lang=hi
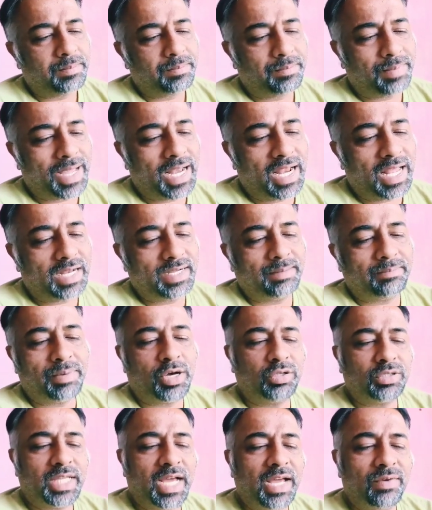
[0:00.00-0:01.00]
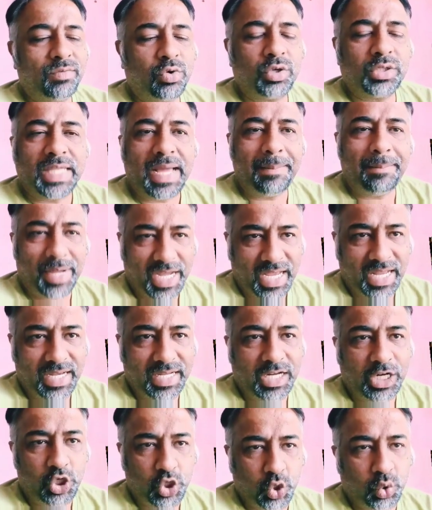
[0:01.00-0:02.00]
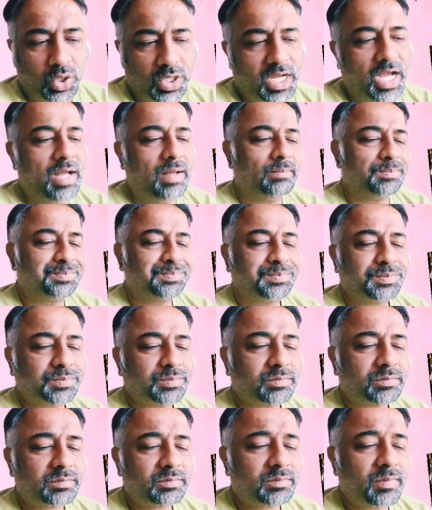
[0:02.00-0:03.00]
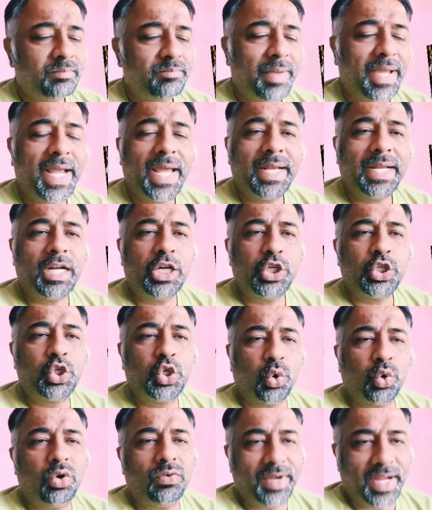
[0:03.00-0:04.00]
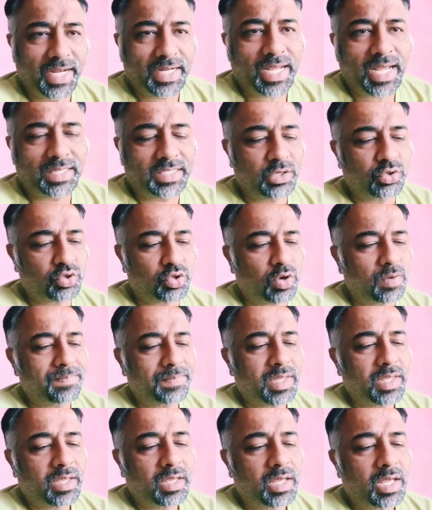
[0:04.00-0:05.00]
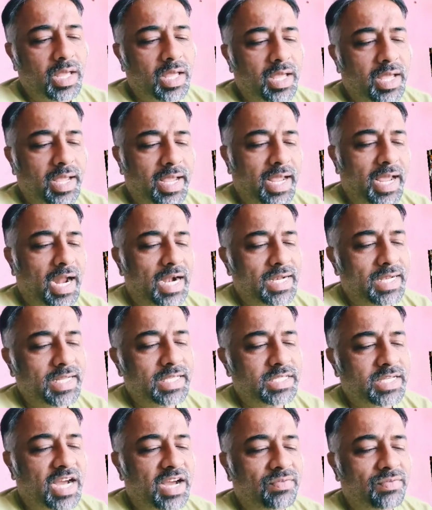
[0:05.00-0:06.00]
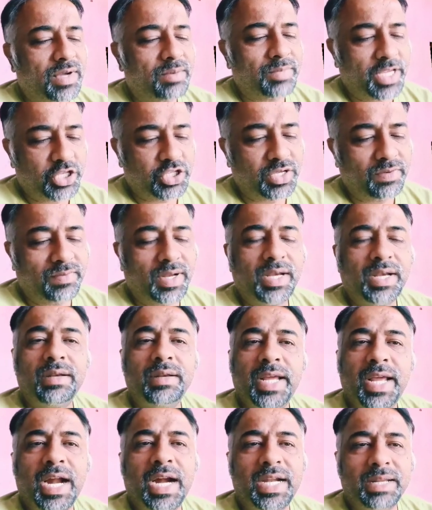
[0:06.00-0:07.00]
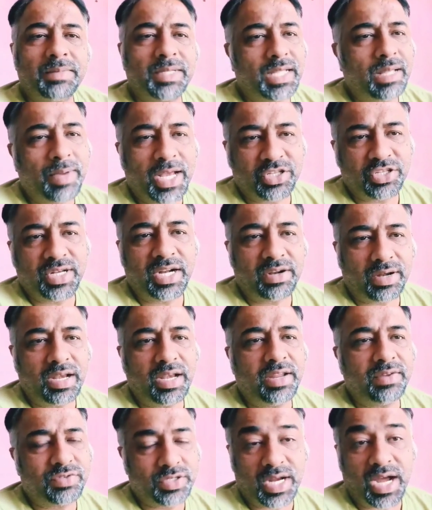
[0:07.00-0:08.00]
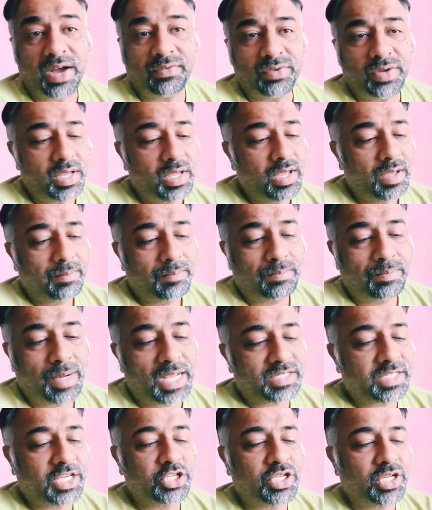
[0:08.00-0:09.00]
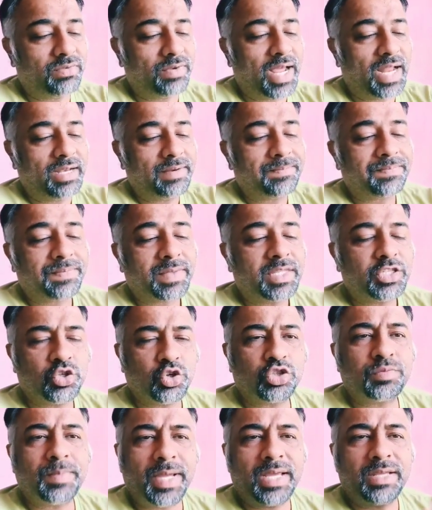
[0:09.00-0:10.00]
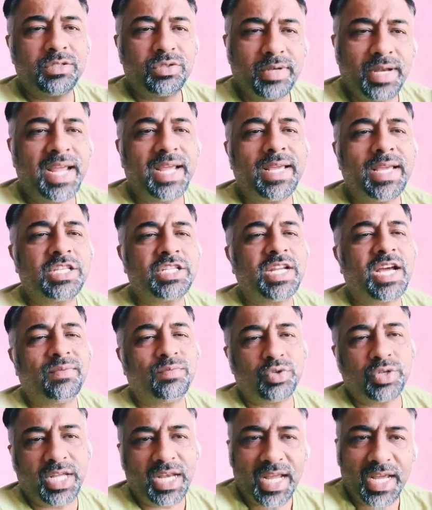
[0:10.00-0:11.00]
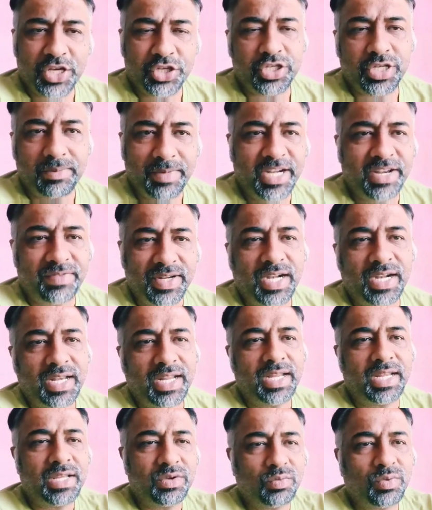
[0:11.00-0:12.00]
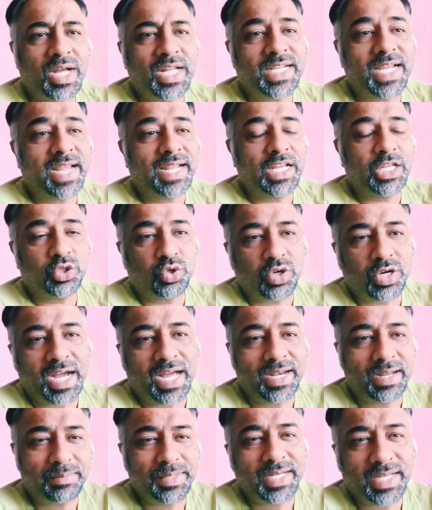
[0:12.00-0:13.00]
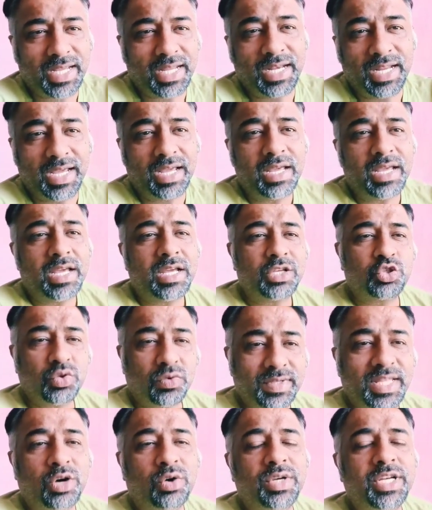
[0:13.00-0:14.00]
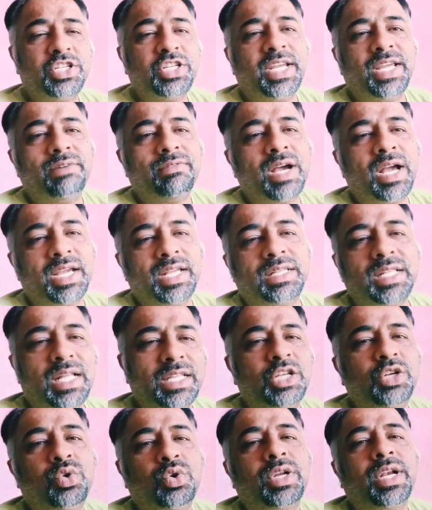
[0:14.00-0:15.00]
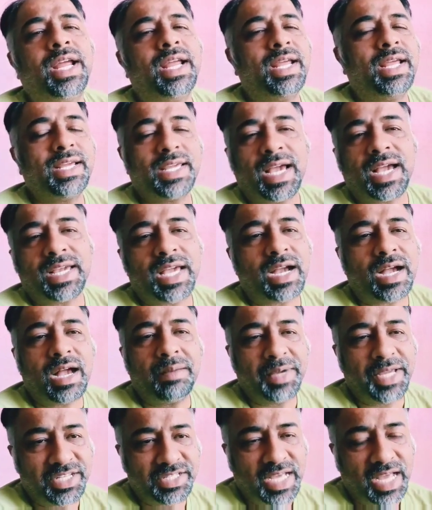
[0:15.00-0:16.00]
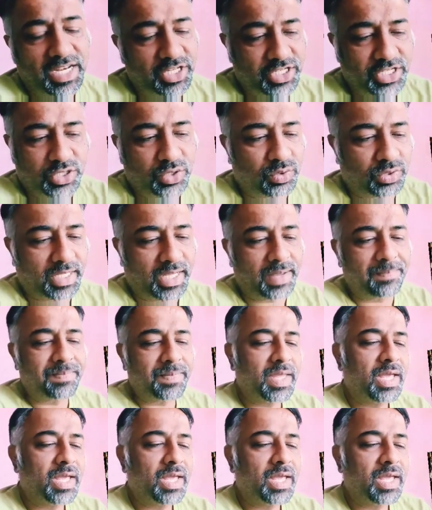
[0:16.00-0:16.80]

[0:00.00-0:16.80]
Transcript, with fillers: पहला डिब्बा होता है वो होता है मैकेनिकल टूल का मैकेनिकल टूल वेन कहते हैं उसको ए स्टाफ कम किचन वैन ए मतलब एक्सीडेंट रिलीफ स्टाफ प्लस किचन वैन जो उसमें रहेंगे स्टाफ उनके लिए किचन भी डेफिनेटली वहाँ जाएंगे तो खाना पीने के लिए सुविधा होनी चाहिए वहाँ कितना दिन रुक रहे हैं क्या क्या काम है ये सारी चीज़ें होती हैं